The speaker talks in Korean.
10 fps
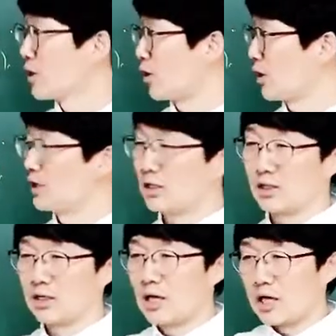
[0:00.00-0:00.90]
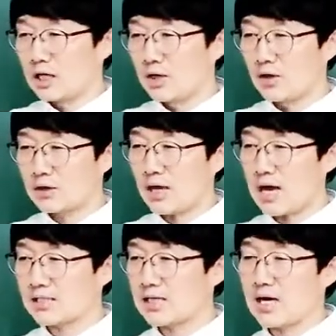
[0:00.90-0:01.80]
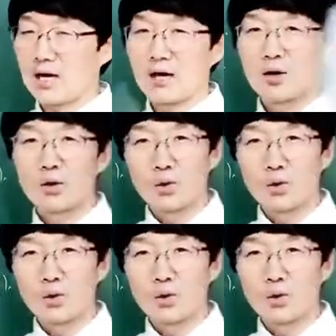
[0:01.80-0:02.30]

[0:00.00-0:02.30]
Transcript: 여기는 이렇게 하자,